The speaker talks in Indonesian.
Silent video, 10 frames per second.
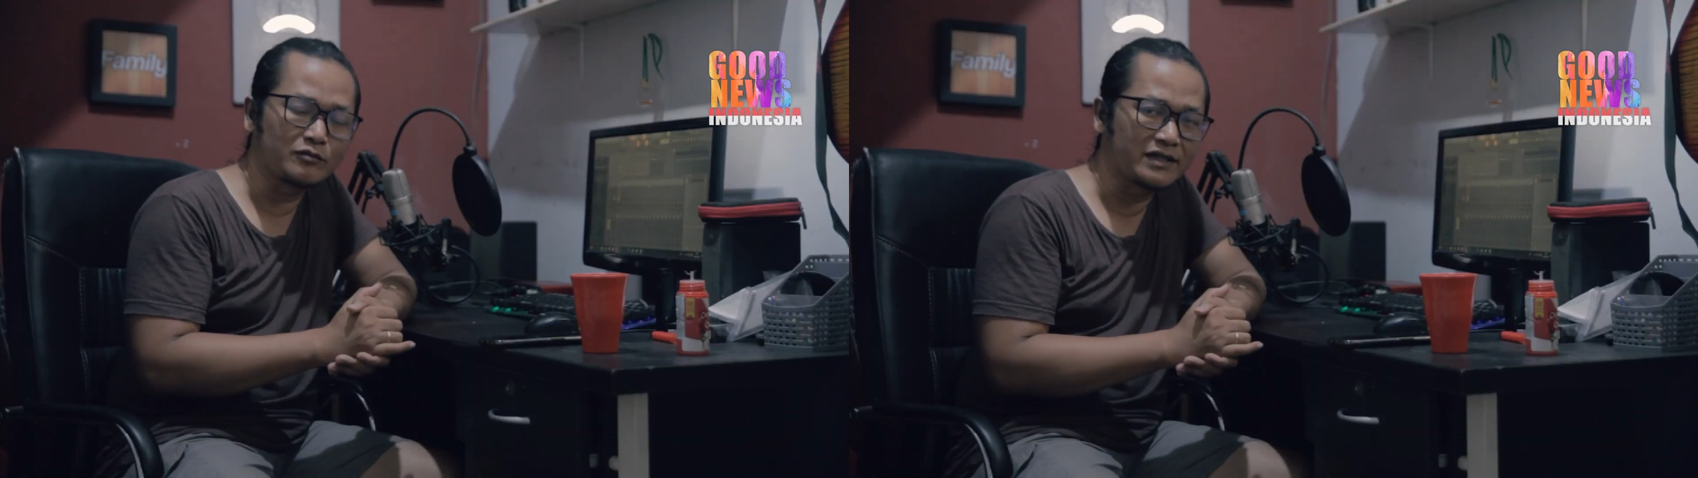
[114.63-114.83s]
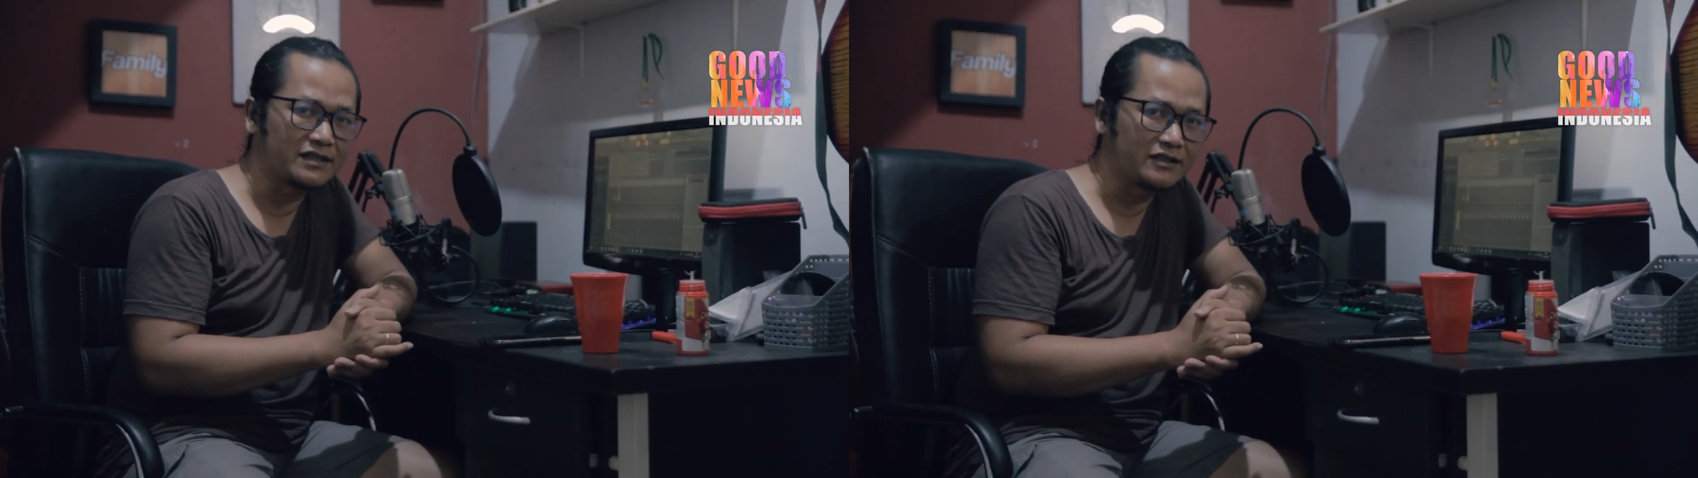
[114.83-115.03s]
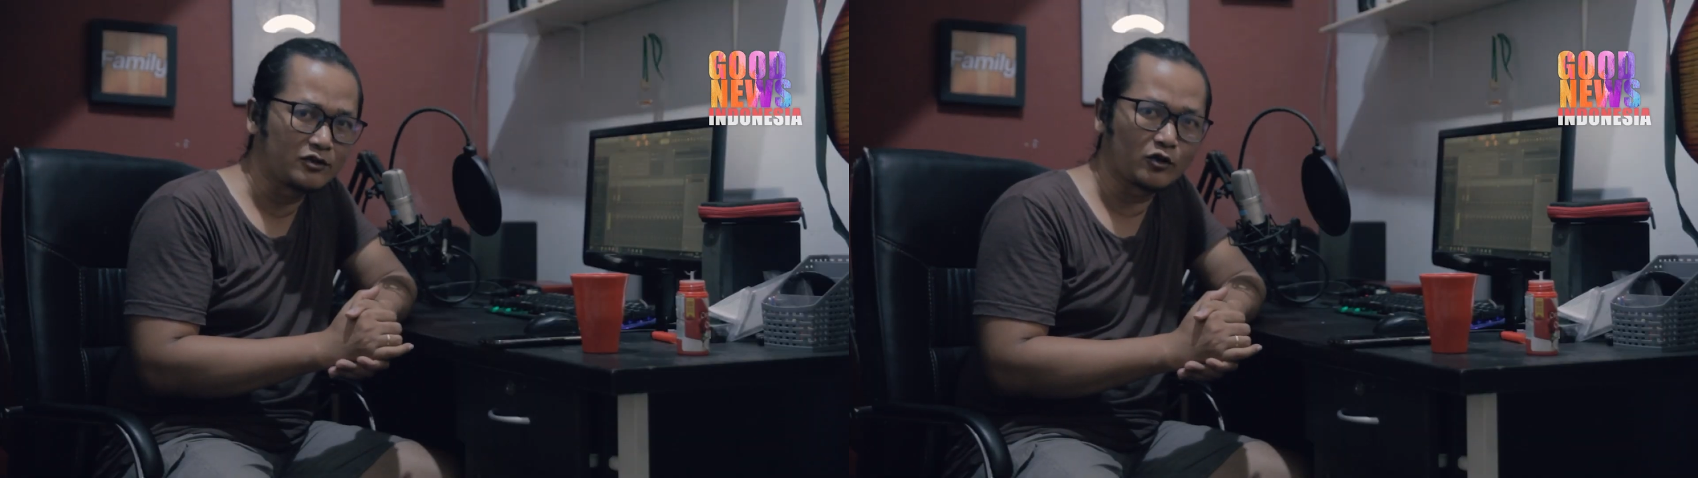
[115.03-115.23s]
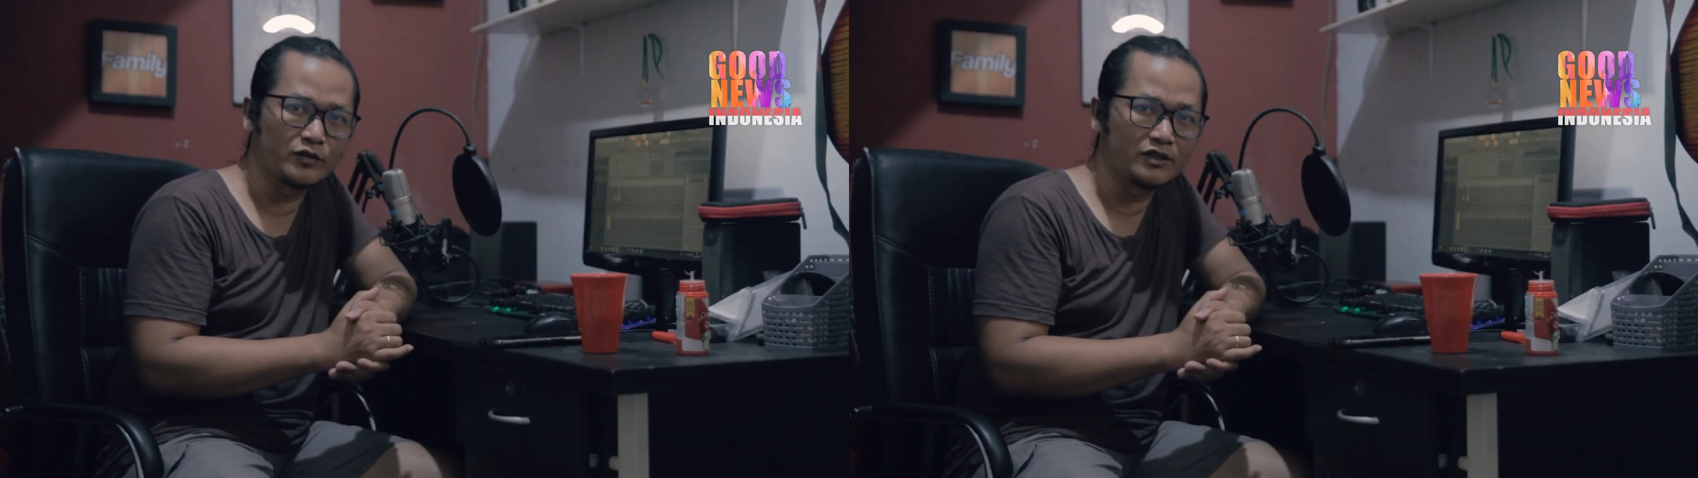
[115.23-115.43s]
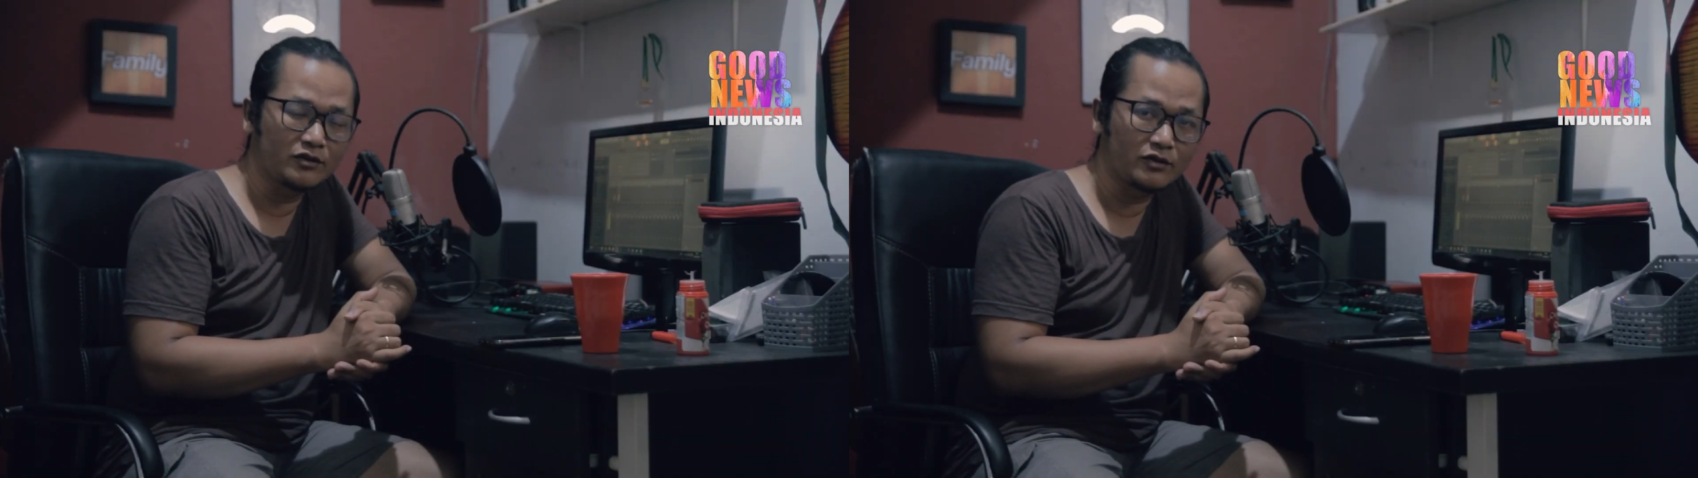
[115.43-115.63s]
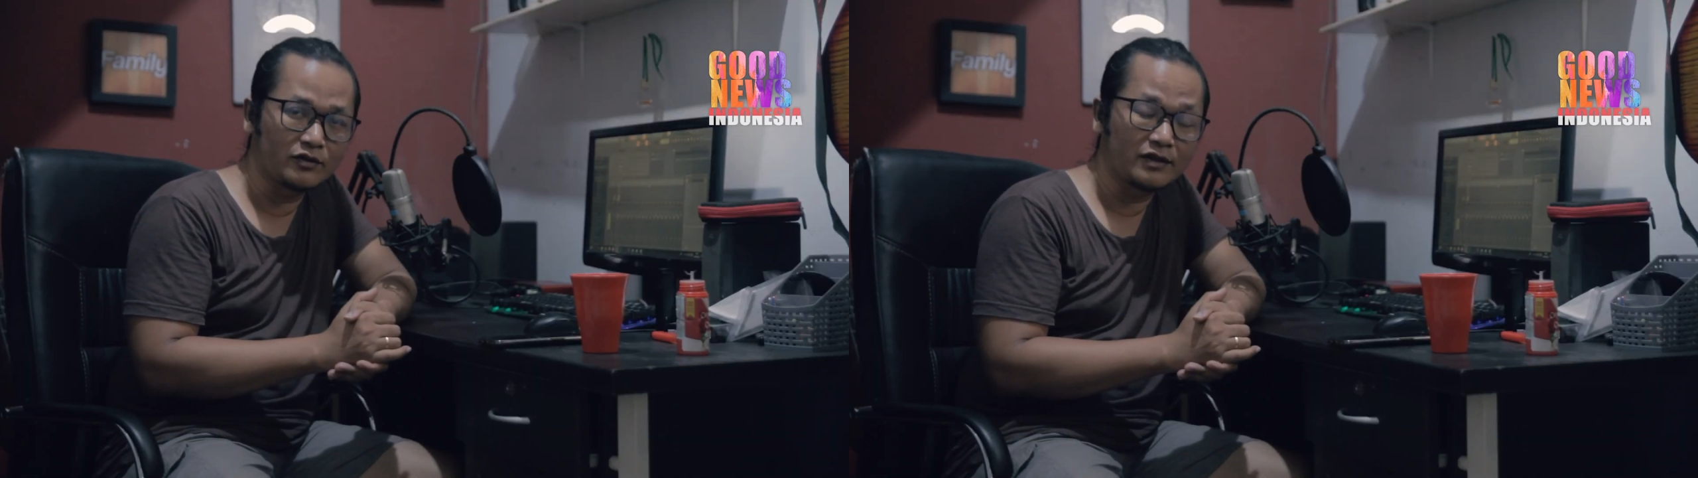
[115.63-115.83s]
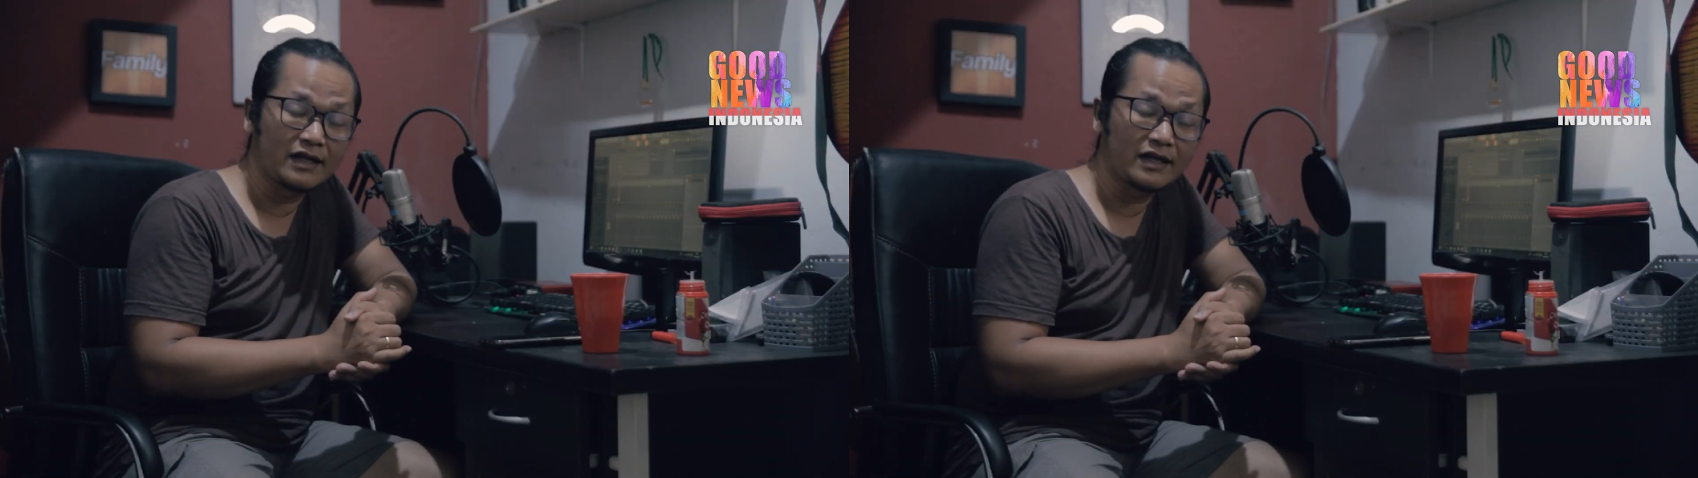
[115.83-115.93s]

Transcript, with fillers: Presiden Joko Widodo